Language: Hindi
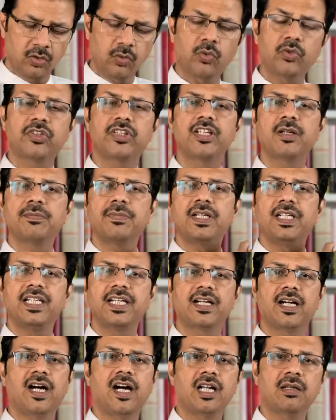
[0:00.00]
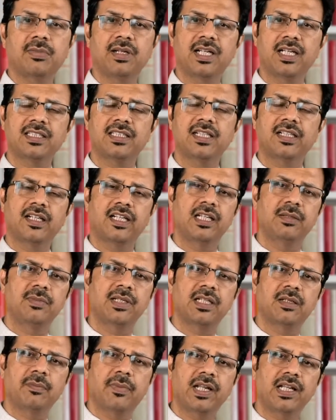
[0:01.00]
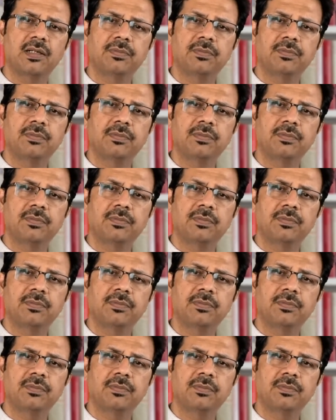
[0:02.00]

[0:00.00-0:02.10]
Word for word: उससे अपने लिए एक हार बनाया था गले में एक माला